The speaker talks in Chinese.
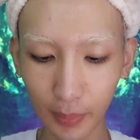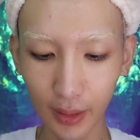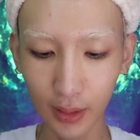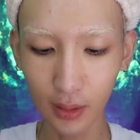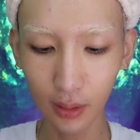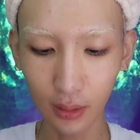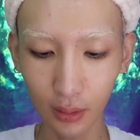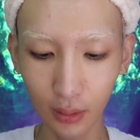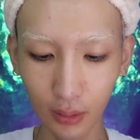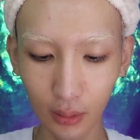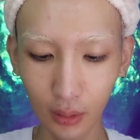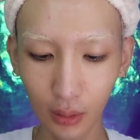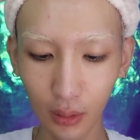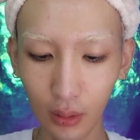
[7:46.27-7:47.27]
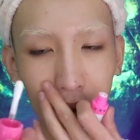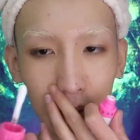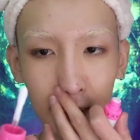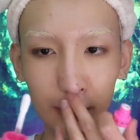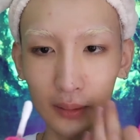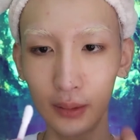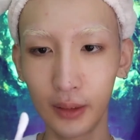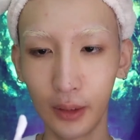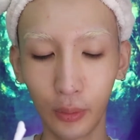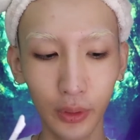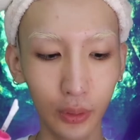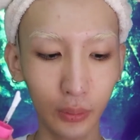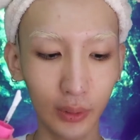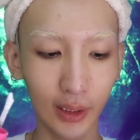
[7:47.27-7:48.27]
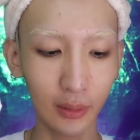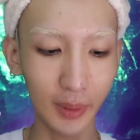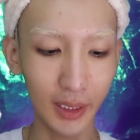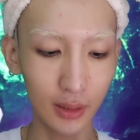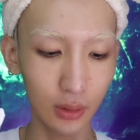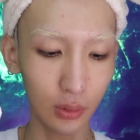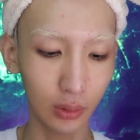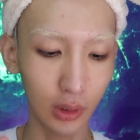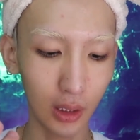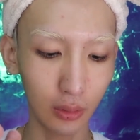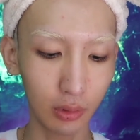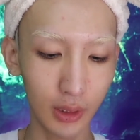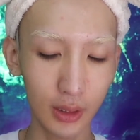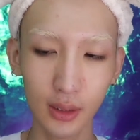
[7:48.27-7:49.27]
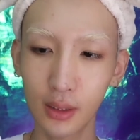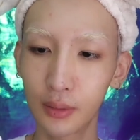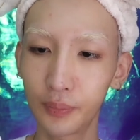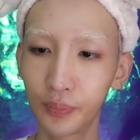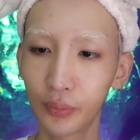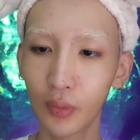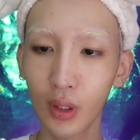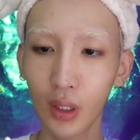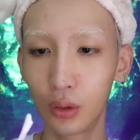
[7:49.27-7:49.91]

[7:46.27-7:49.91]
这白色的我一般也会用它的白色做 carcase，